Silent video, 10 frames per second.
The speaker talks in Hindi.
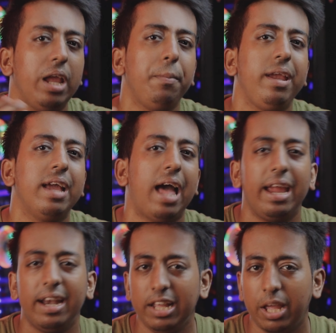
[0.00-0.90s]
गेमिंग
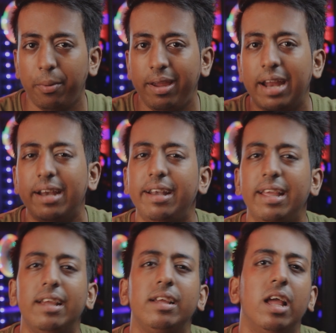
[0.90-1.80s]
हाई एंड गेमिंग
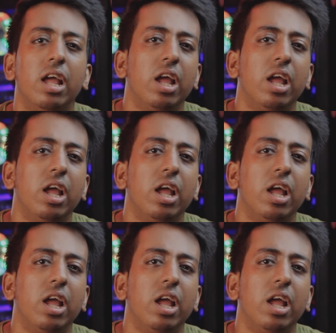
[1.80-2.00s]
एडिटिंग